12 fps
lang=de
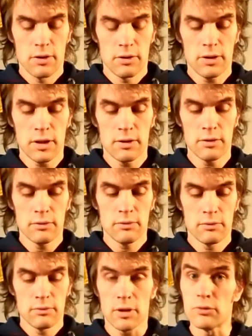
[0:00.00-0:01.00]
dann,
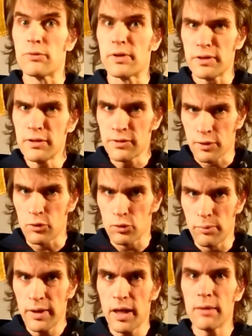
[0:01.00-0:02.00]
also verdienst natürlich
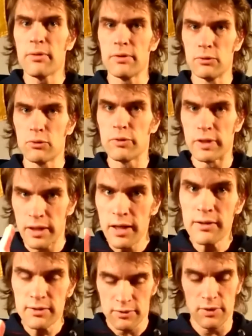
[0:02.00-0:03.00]
mehr, aber wenn du so viel
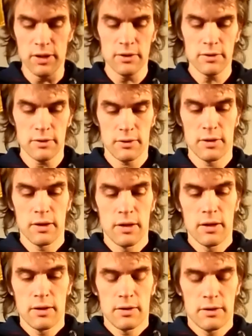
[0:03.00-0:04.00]
kriegst wie ich,
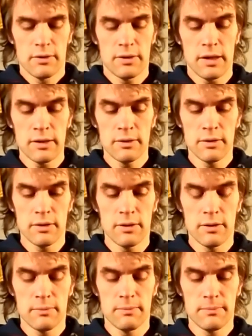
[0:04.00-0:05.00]
dann
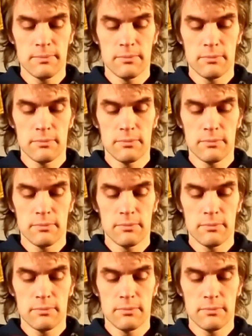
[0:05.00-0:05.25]
ähm,